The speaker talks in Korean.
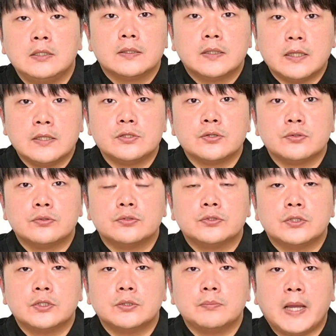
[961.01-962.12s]

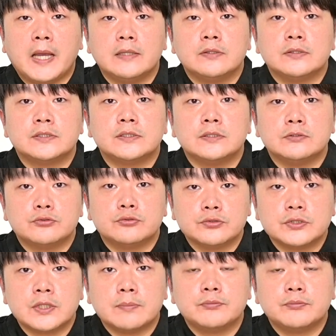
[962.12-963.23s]
개인적으로는 마이너스 두
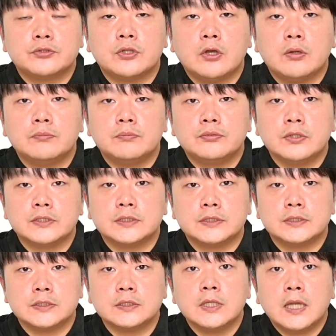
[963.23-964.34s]
스탑부터
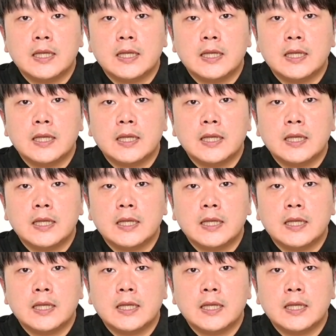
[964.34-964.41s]
플러스